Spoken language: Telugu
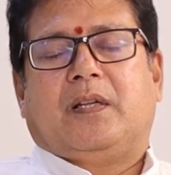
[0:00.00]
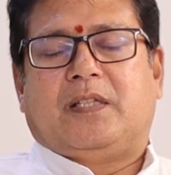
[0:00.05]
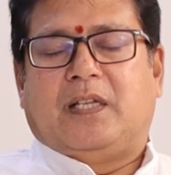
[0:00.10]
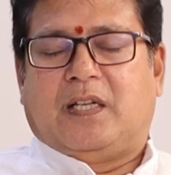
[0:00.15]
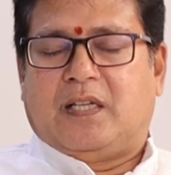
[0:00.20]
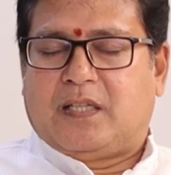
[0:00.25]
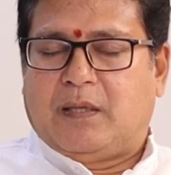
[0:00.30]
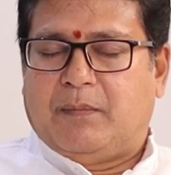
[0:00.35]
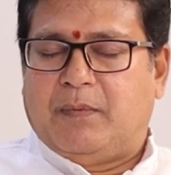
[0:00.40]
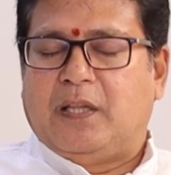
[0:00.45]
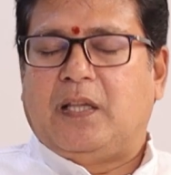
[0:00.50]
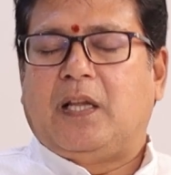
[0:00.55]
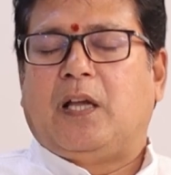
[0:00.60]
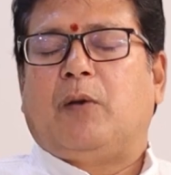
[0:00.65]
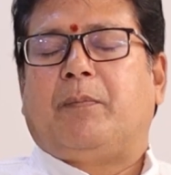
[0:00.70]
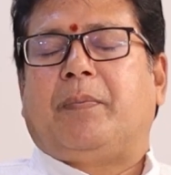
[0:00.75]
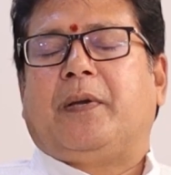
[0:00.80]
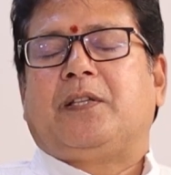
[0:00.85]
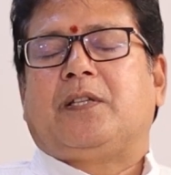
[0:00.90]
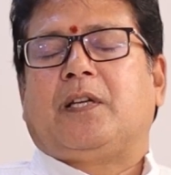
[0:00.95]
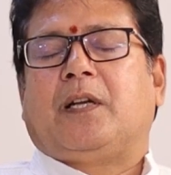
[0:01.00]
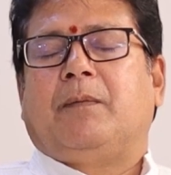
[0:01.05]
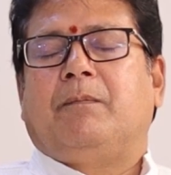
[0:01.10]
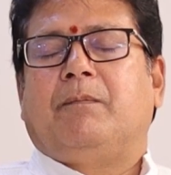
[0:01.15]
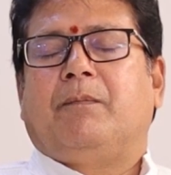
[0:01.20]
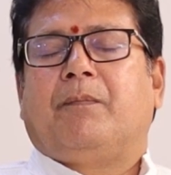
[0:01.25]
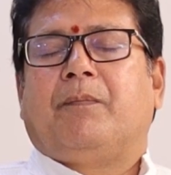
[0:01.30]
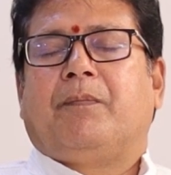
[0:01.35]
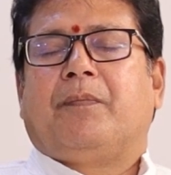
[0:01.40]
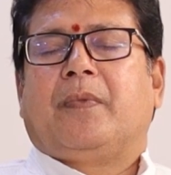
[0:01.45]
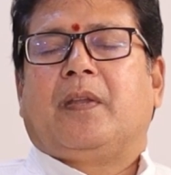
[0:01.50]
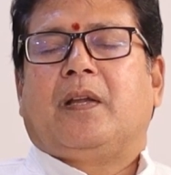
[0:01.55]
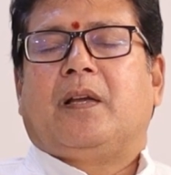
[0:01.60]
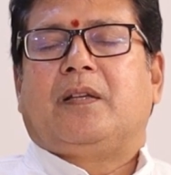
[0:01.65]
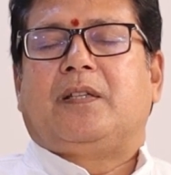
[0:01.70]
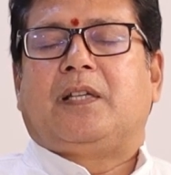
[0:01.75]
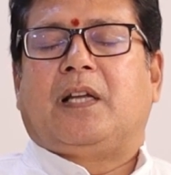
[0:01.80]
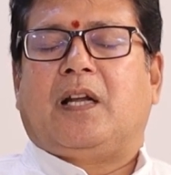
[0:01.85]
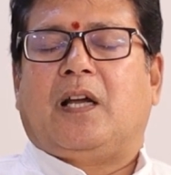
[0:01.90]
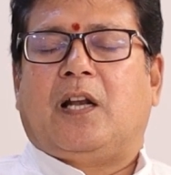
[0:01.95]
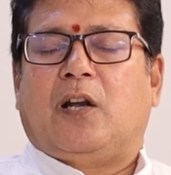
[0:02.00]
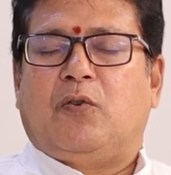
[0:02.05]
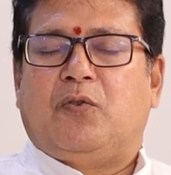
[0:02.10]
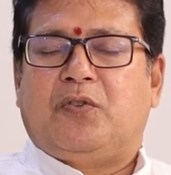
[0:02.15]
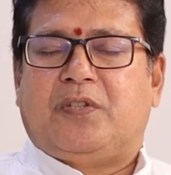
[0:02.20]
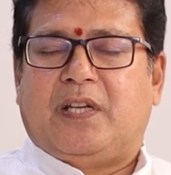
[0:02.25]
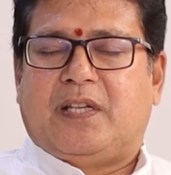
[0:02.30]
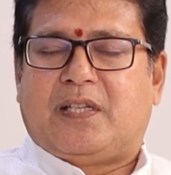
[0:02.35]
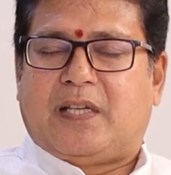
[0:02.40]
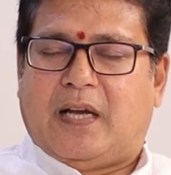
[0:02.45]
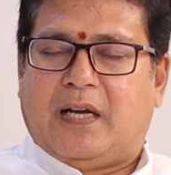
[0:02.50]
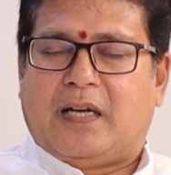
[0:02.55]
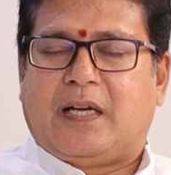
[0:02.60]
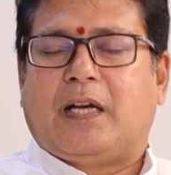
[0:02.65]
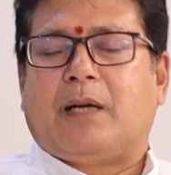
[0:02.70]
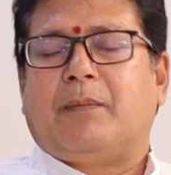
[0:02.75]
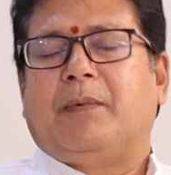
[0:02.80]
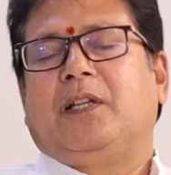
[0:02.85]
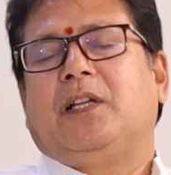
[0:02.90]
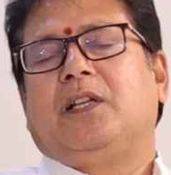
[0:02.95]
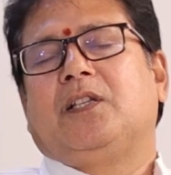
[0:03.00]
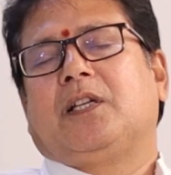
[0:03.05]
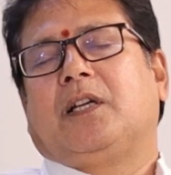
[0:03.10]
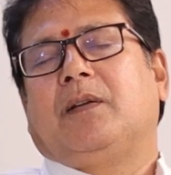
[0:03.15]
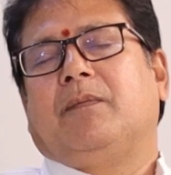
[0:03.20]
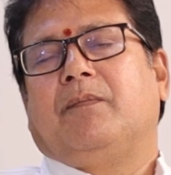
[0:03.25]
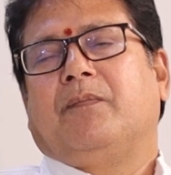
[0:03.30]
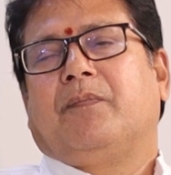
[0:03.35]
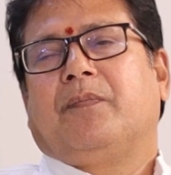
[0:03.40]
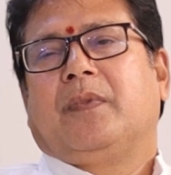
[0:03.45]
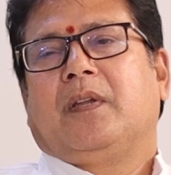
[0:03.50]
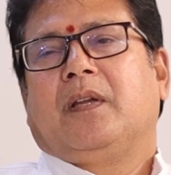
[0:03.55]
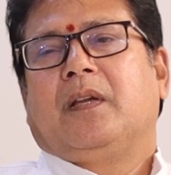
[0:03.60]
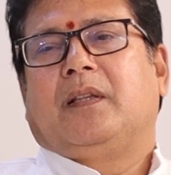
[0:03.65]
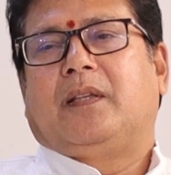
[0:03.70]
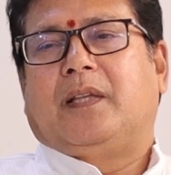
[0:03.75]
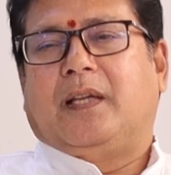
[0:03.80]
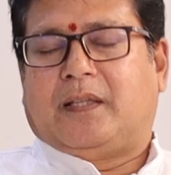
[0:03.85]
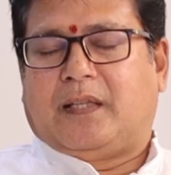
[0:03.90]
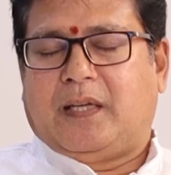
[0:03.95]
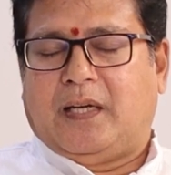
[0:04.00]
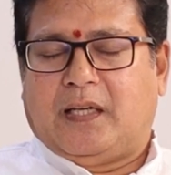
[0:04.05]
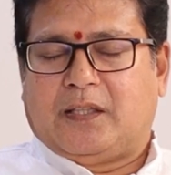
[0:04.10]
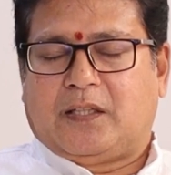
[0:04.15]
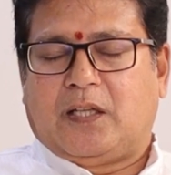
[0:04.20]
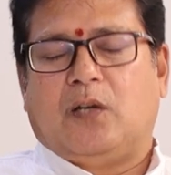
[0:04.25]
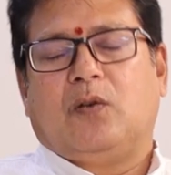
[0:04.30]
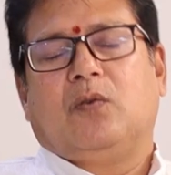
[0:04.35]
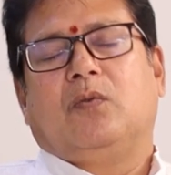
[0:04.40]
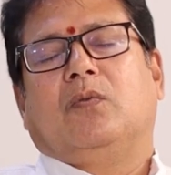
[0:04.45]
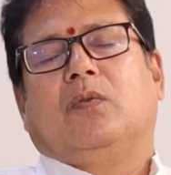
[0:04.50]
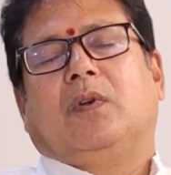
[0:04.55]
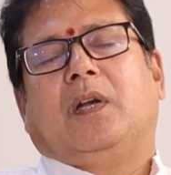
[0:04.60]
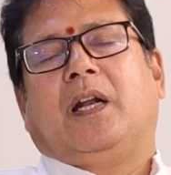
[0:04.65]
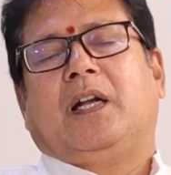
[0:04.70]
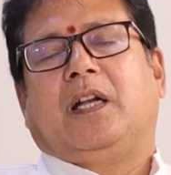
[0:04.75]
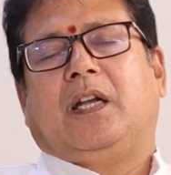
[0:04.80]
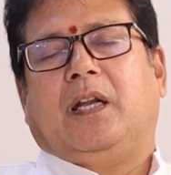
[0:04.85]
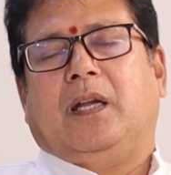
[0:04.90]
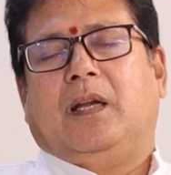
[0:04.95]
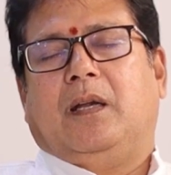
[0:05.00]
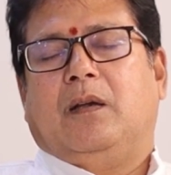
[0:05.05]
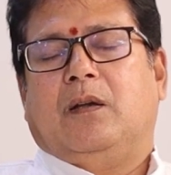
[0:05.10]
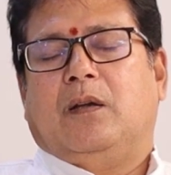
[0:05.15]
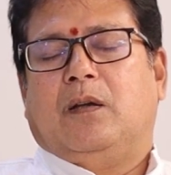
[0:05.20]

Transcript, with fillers: జన సంబంధాలు పెంచడం జనాల నుంచి సహకారం అందించడం తీర్థయాత్రలు లాంటి